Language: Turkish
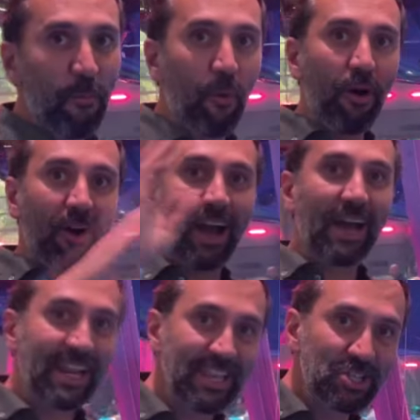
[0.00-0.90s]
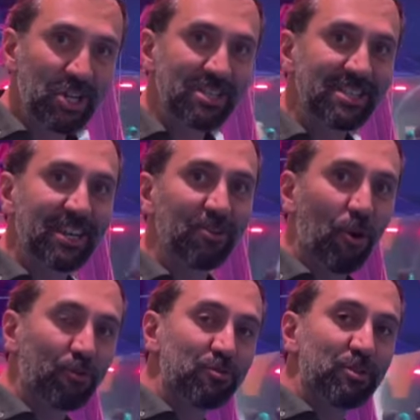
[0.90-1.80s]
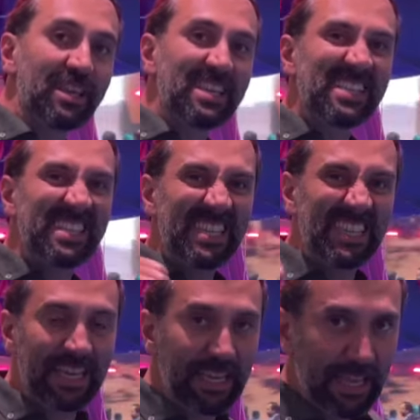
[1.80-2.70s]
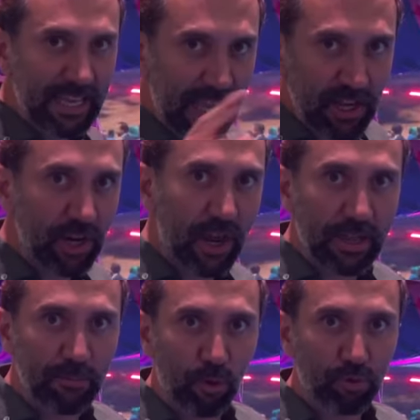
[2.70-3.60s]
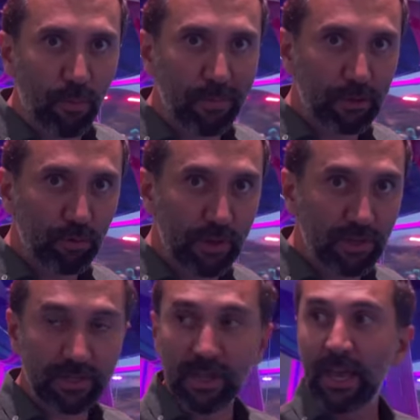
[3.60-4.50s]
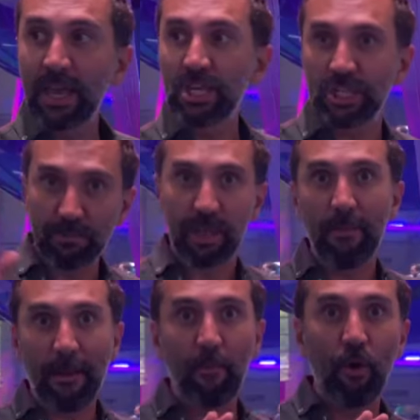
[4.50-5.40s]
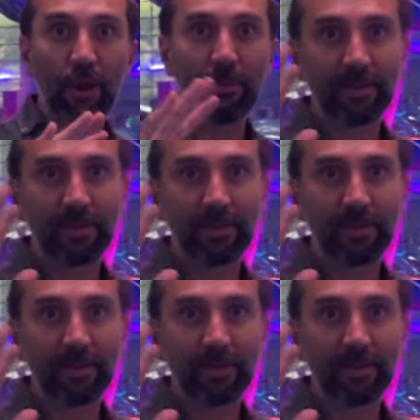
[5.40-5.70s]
bu karenin içerisindeki 408 yeni. Gelecek ayda bu otomobili kullanacağız. Şimdi hemen böyle bir